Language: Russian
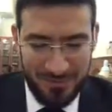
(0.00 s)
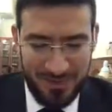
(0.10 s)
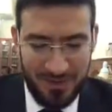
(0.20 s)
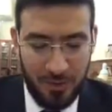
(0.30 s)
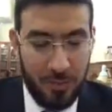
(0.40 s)

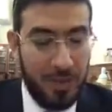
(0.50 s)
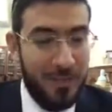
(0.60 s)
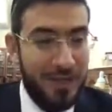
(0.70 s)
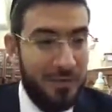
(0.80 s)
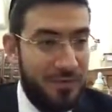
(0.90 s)
Да. Но
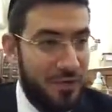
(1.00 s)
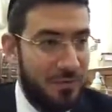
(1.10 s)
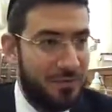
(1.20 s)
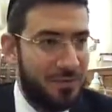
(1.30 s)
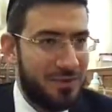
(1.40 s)
проблема в
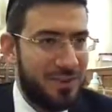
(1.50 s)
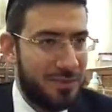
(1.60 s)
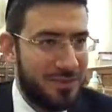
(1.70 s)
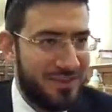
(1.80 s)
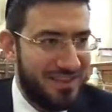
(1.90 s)
чем? Потому что это
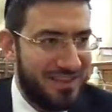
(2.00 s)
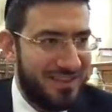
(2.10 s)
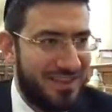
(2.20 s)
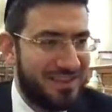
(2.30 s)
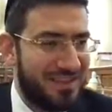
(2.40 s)
посреди
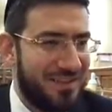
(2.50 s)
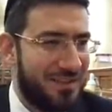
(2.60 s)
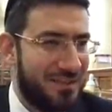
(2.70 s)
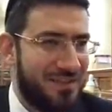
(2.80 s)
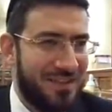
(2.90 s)
крыши, да,
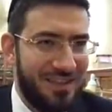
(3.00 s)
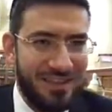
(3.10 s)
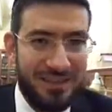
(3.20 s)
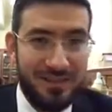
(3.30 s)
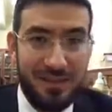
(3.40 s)
то есть
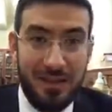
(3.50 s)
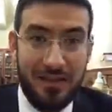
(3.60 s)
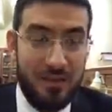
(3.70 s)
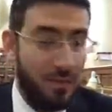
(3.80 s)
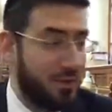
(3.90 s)
этот
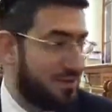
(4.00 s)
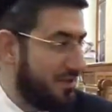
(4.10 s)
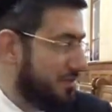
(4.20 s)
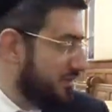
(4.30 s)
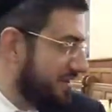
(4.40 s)
схах не будет
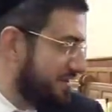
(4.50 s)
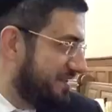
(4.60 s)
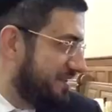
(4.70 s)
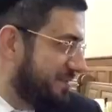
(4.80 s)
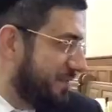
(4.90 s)
соединен со
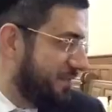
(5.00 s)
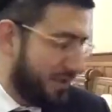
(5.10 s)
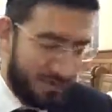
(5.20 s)
стенами.